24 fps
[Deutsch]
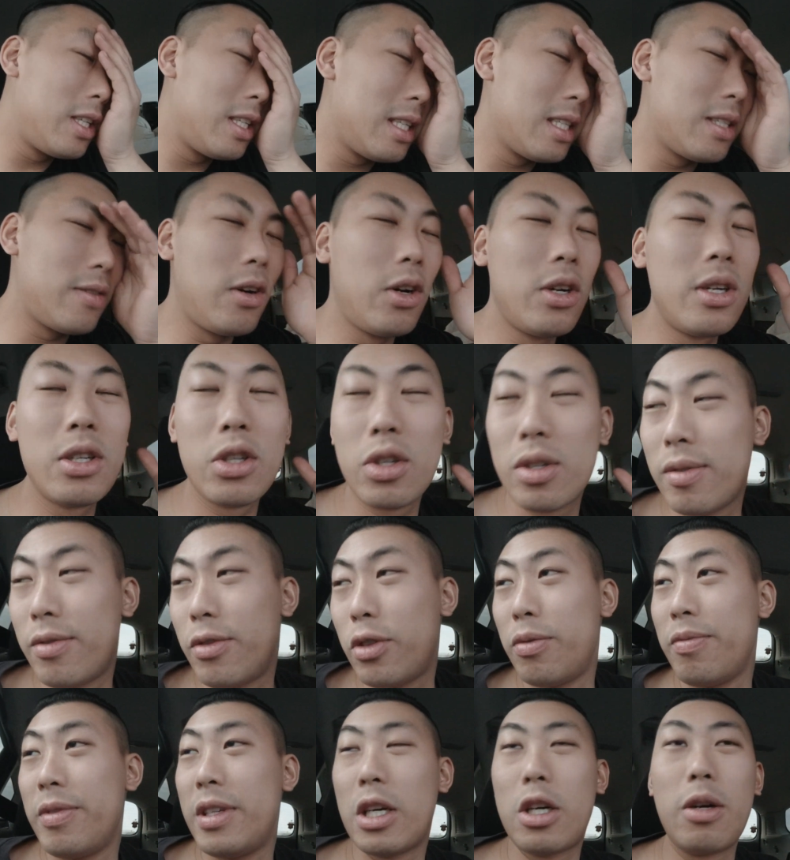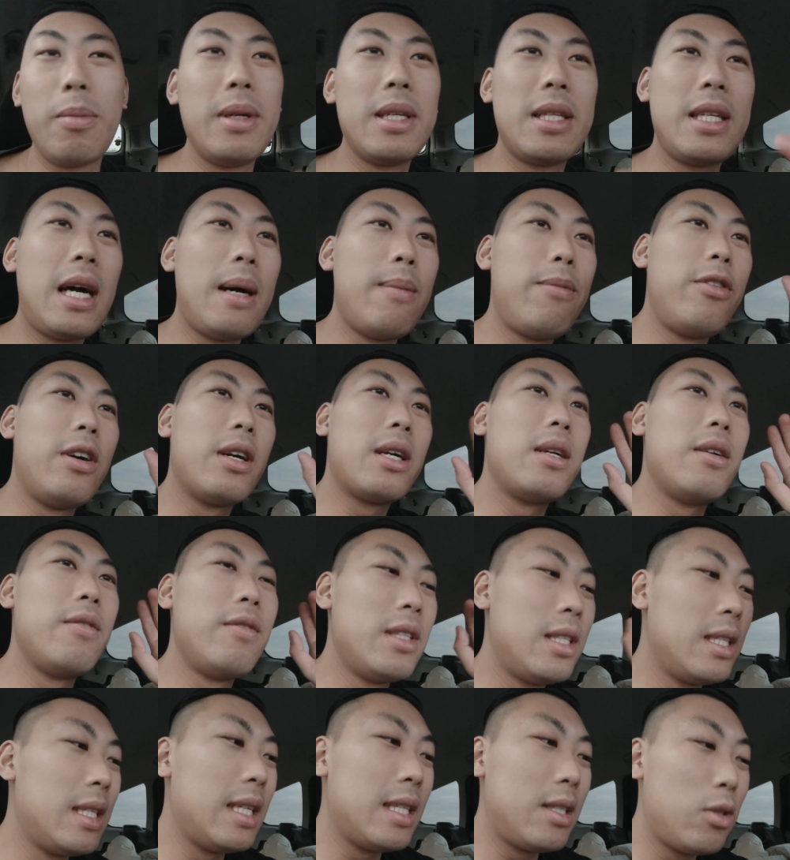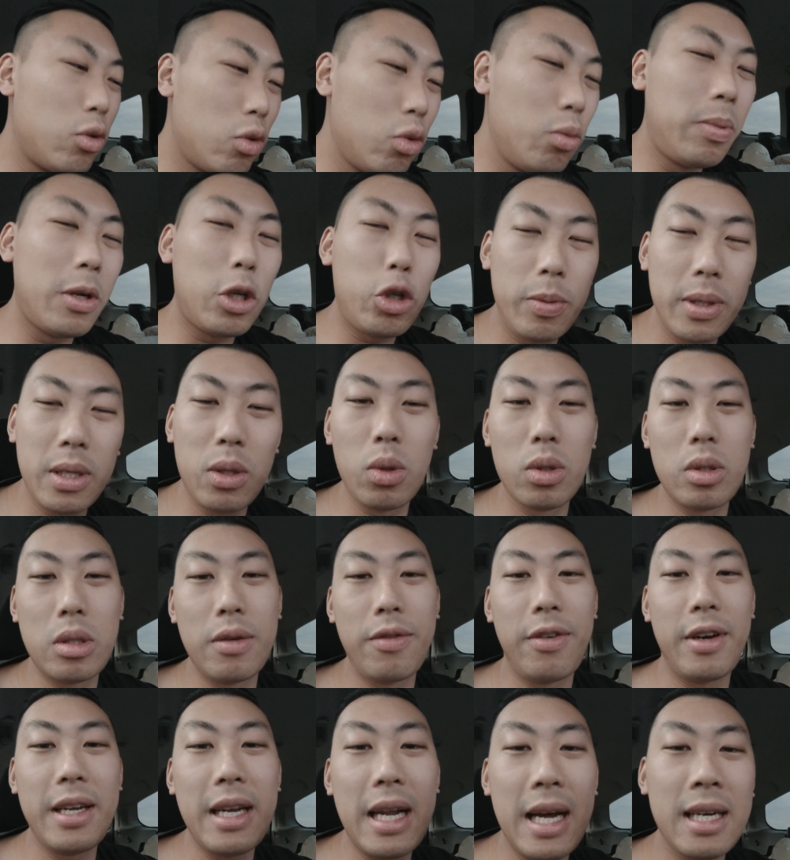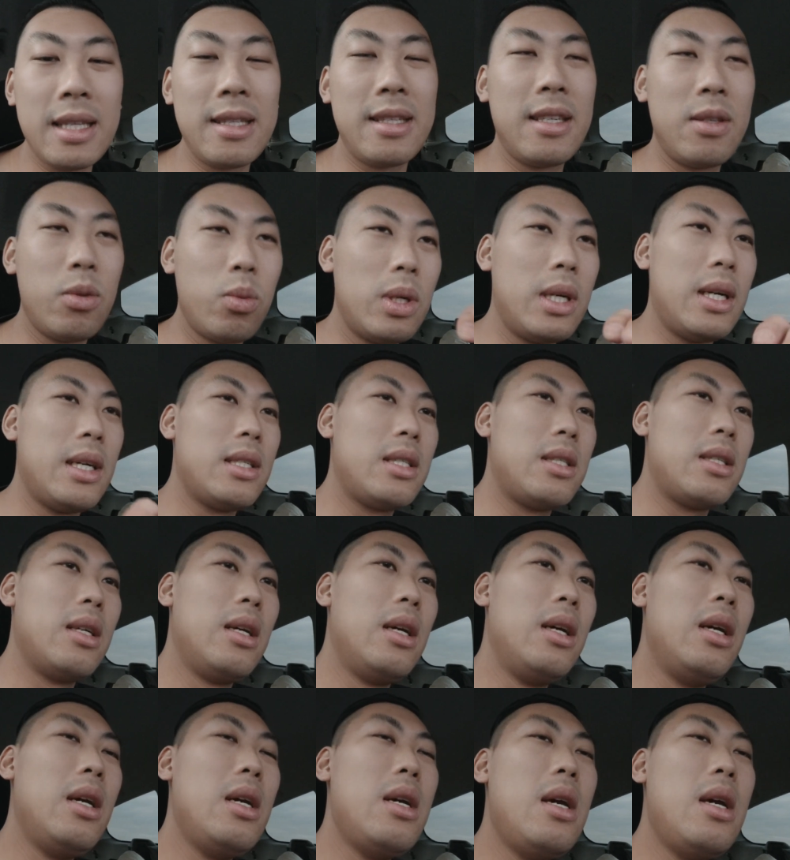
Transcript: Leute, das war heute wieder kompletter Abfuck. Wir sind jetzt super spät losgefahren, 18 Uhr erst.